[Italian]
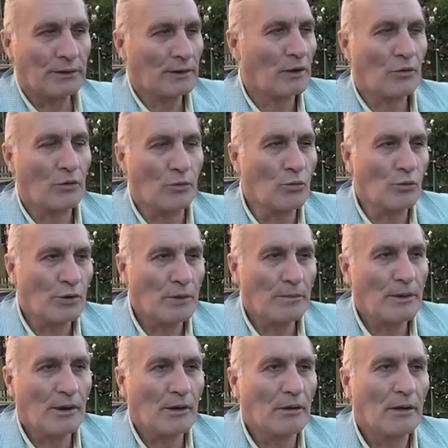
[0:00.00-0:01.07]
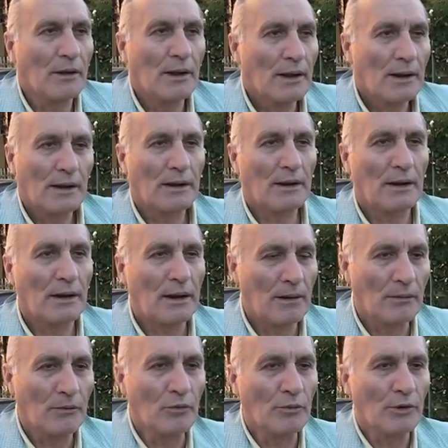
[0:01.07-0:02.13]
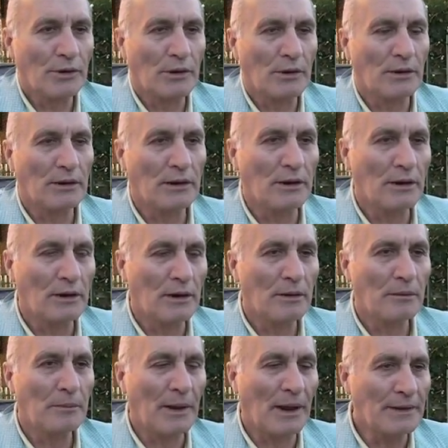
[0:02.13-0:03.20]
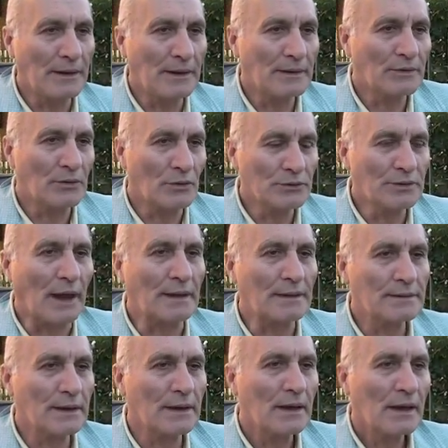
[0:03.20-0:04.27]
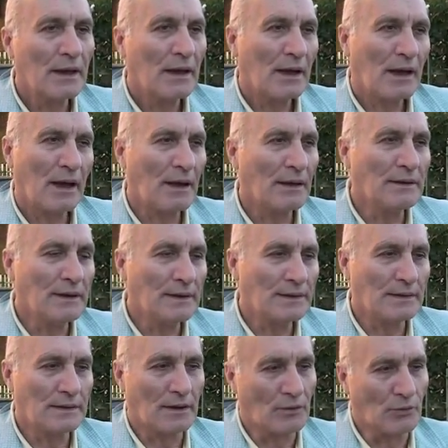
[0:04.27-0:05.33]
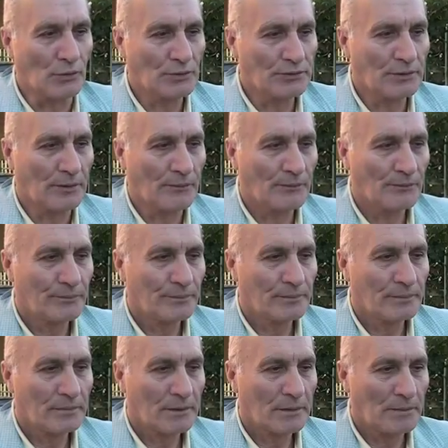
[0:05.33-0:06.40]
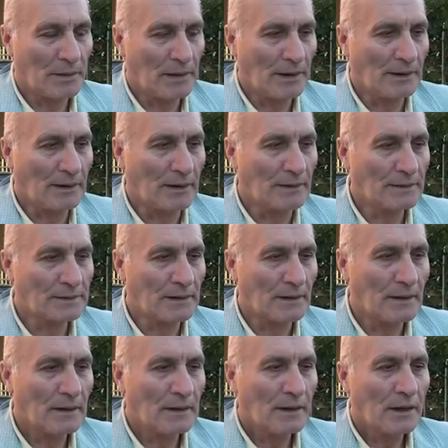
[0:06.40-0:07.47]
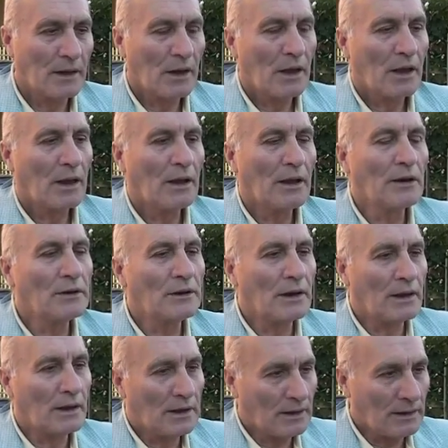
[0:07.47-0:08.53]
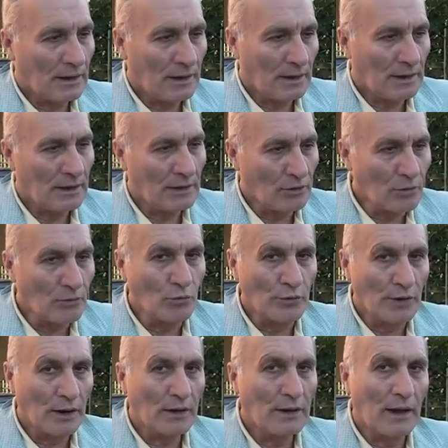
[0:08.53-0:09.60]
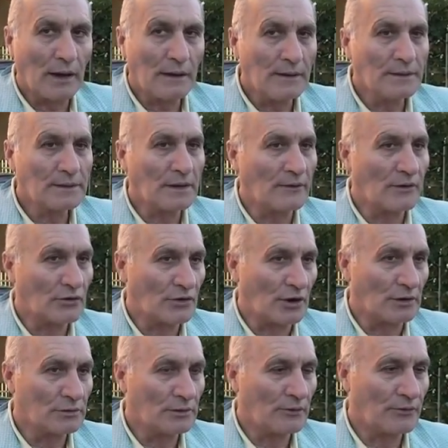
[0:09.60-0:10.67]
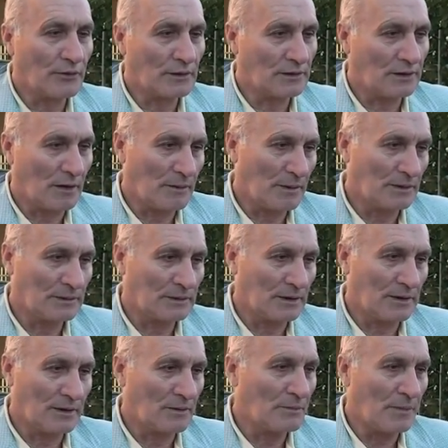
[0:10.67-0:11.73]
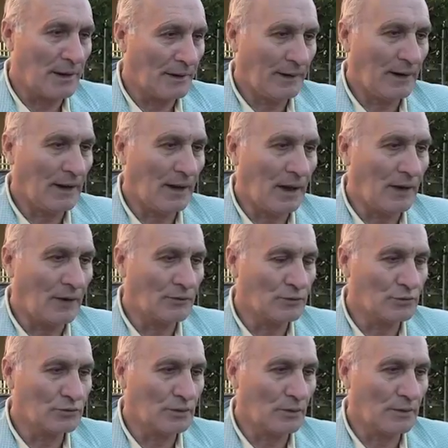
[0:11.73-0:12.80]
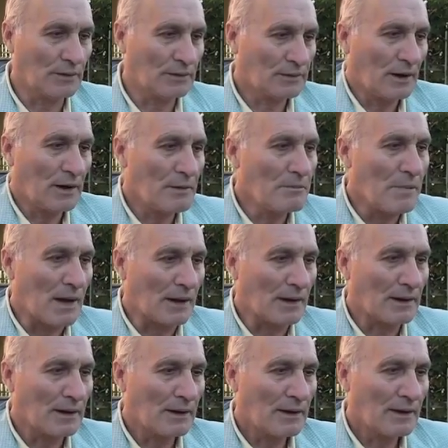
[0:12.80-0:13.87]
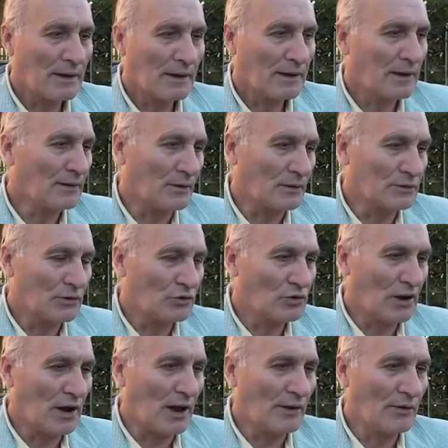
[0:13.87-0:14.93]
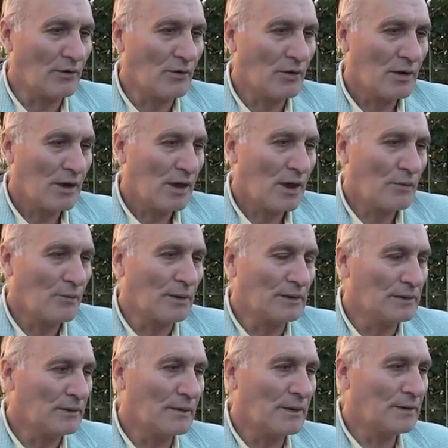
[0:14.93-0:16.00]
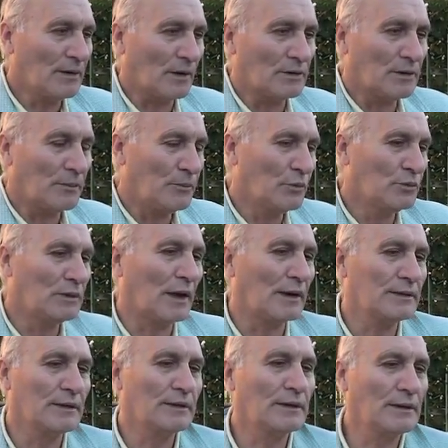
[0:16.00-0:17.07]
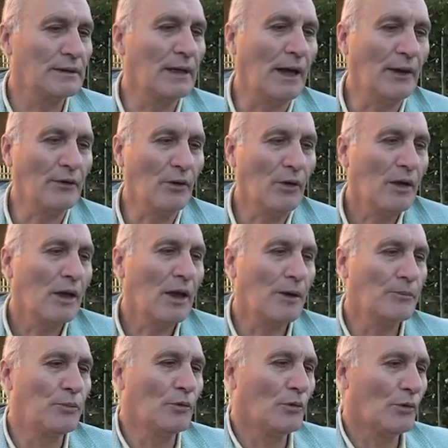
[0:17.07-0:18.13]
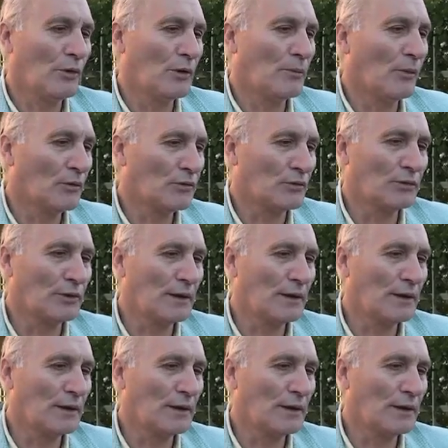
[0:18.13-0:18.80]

dentro al comune, però eh, il numero di, di pratiche sono tante, a inizi di agosto per la richiesta. Il, eh, il, comune a chi sta facendo effettivamente il bel regalo e tutto questo? Alle banche che i soldi ce l'hanno e quindi quei soldi più tardi si danno e più loro li possono